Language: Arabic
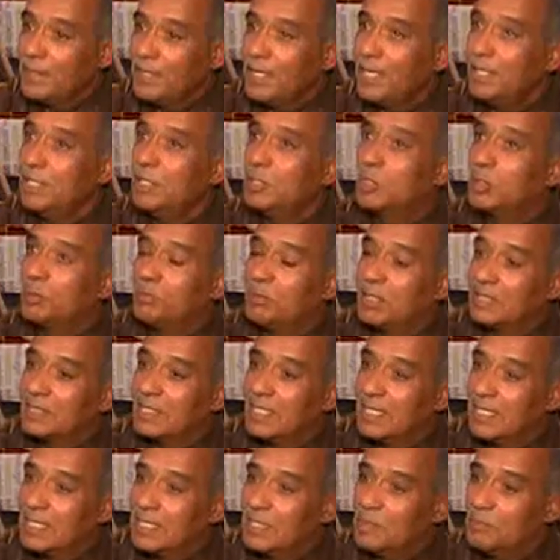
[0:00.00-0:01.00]
يعني تش
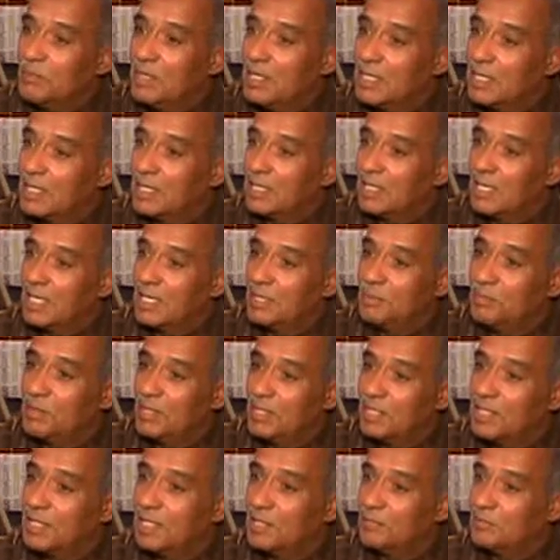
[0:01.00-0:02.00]
بطله كيماك الله
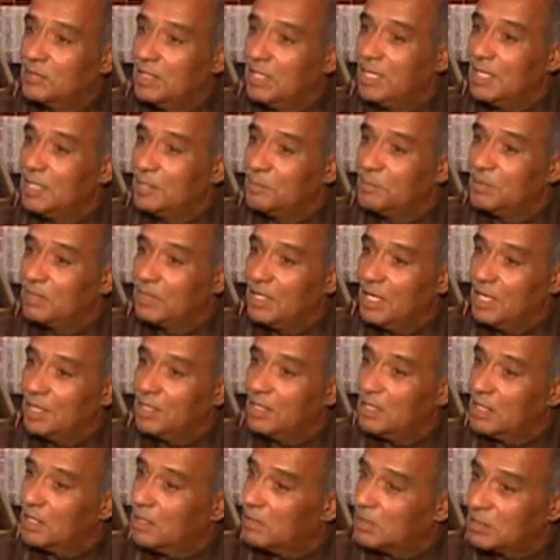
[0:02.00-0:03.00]
يبارك رفد الاعلام
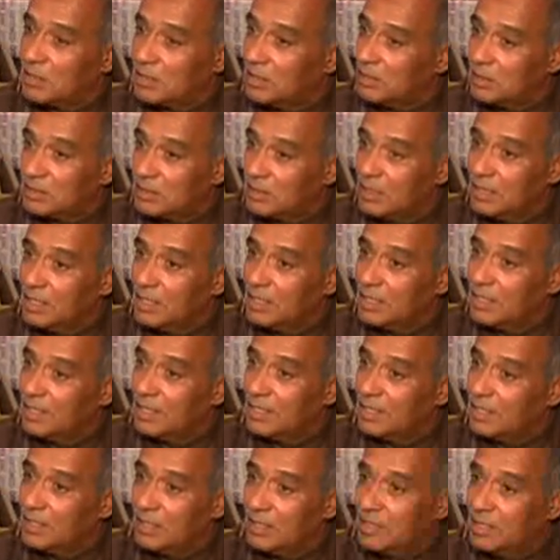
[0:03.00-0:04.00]
تاعنا سي
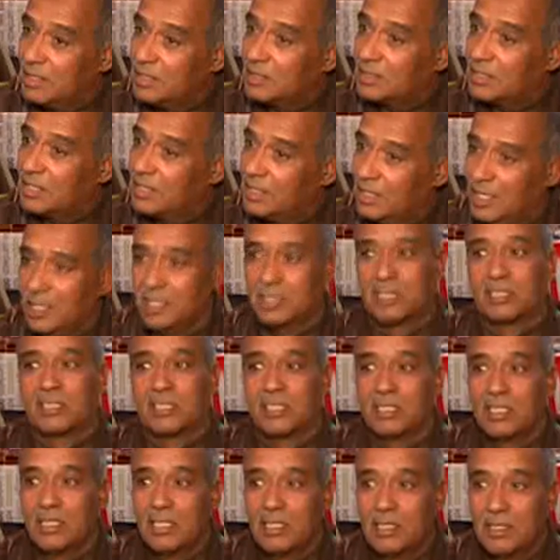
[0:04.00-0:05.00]
الانسان يحس
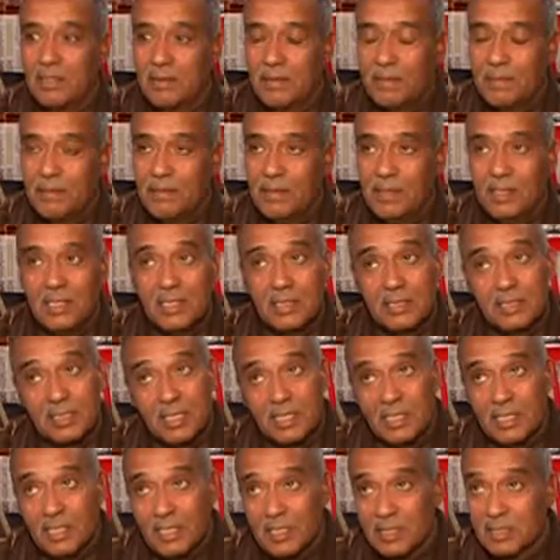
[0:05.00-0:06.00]

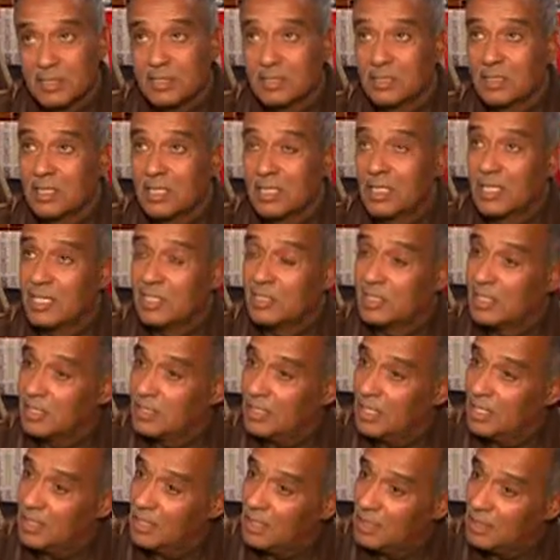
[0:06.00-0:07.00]
الانسان يحس
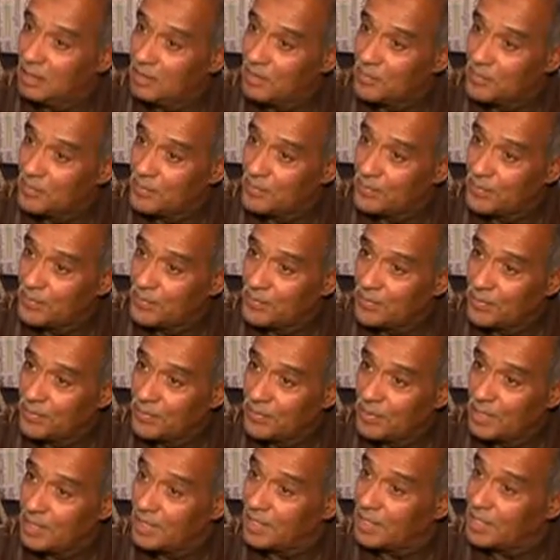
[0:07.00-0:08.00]
كجزائري
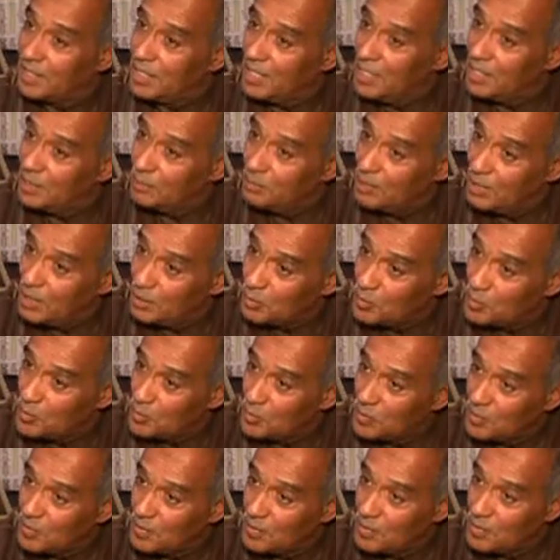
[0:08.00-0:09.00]
غير على بلاده
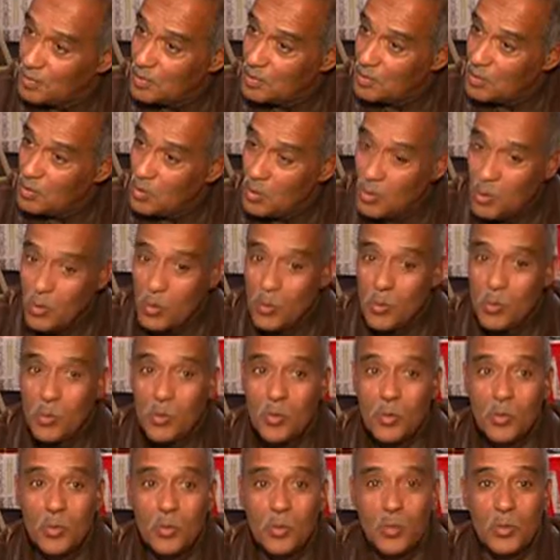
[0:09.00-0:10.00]

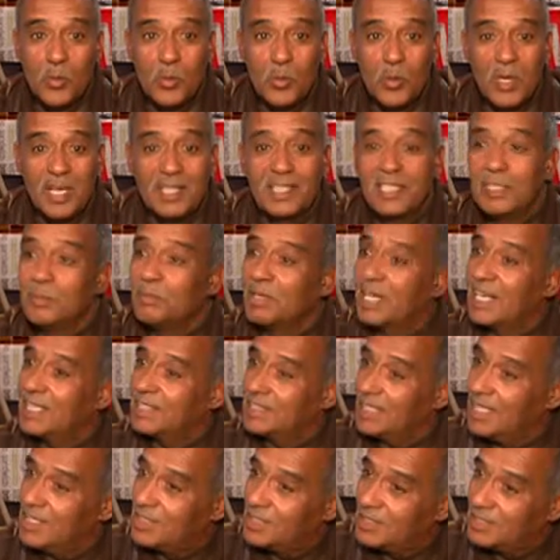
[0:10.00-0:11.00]
وهذه المرأة
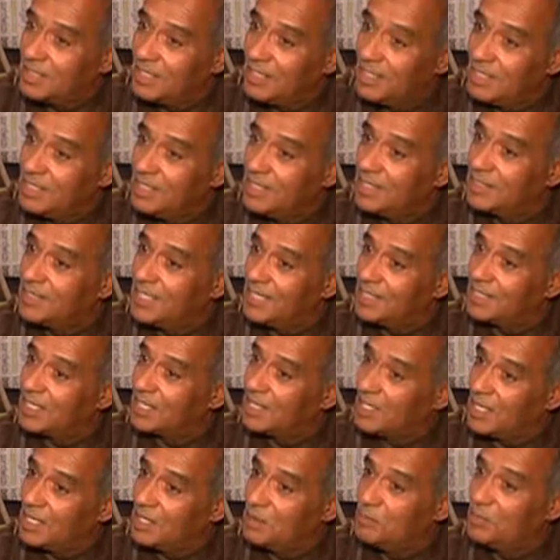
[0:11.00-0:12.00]
تاع الجزائريين تاعنا
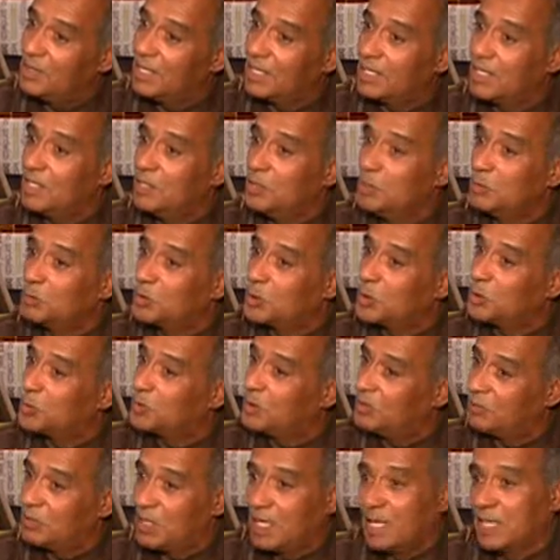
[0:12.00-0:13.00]
الله يبارك اليوم شوف
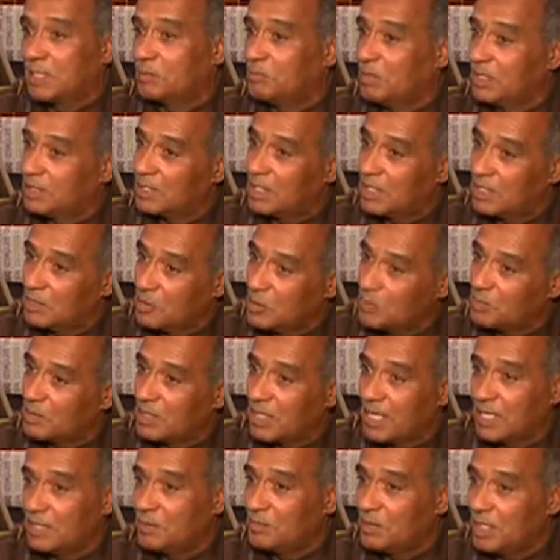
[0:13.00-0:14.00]
كيف راهت بدر اليوم
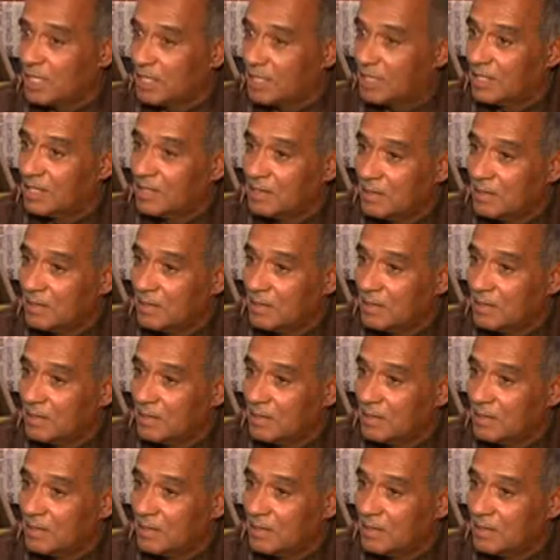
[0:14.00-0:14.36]
الله يبارك